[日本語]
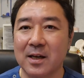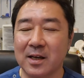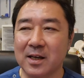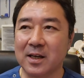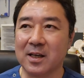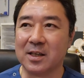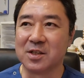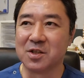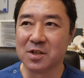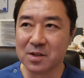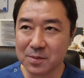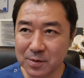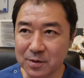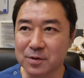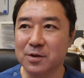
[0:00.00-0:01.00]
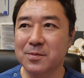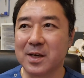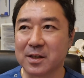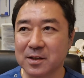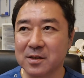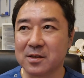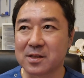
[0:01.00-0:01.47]
えー、十分うま
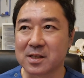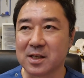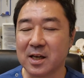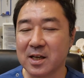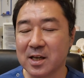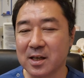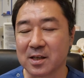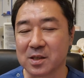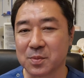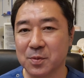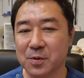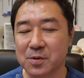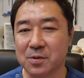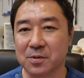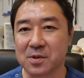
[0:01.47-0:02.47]
く付き合いながらスポーツ